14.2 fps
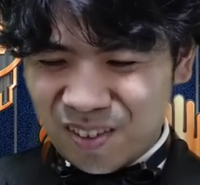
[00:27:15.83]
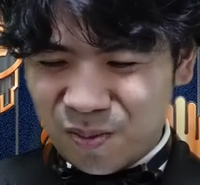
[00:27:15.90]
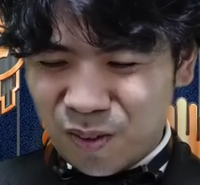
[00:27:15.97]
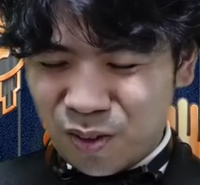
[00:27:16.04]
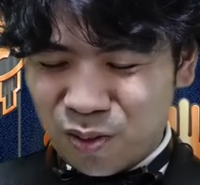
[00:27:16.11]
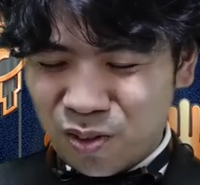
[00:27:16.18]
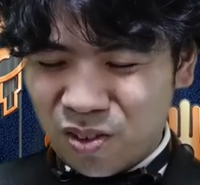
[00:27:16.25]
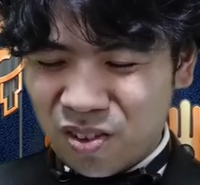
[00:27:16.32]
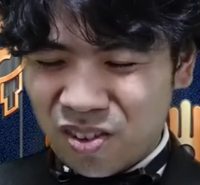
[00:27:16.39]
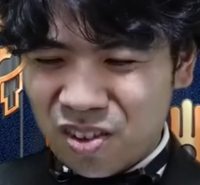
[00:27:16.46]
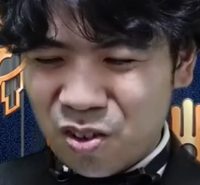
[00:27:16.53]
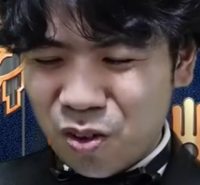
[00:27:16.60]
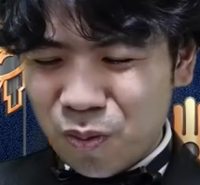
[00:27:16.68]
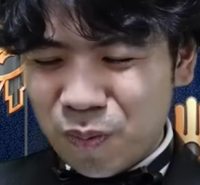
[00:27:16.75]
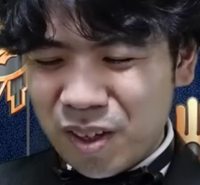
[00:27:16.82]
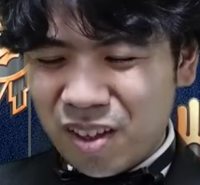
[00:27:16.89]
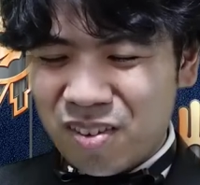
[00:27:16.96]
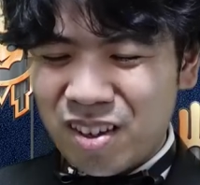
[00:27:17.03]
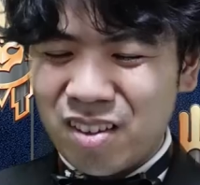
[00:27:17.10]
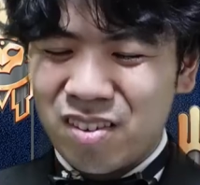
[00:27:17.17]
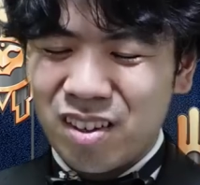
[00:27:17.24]
まあその4マナ
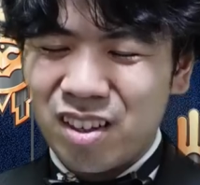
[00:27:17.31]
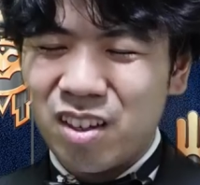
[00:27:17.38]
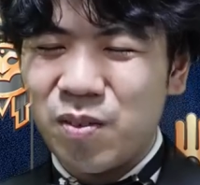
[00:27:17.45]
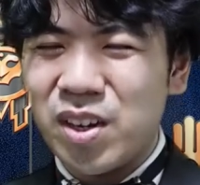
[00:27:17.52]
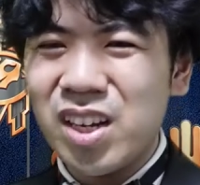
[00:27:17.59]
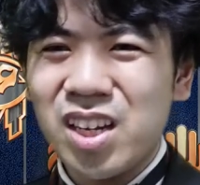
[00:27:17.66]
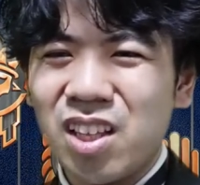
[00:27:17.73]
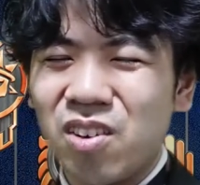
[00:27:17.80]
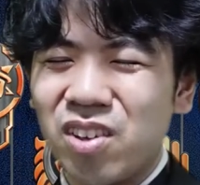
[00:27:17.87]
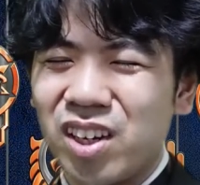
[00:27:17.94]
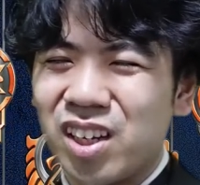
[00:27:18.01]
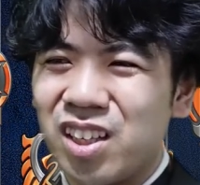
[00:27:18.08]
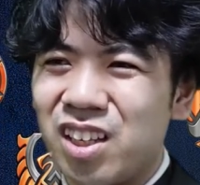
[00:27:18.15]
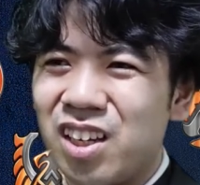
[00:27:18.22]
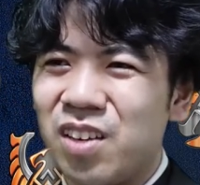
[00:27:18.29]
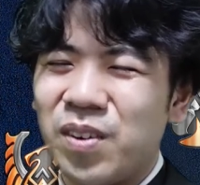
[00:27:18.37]
33で、まあ、生きてるだけで、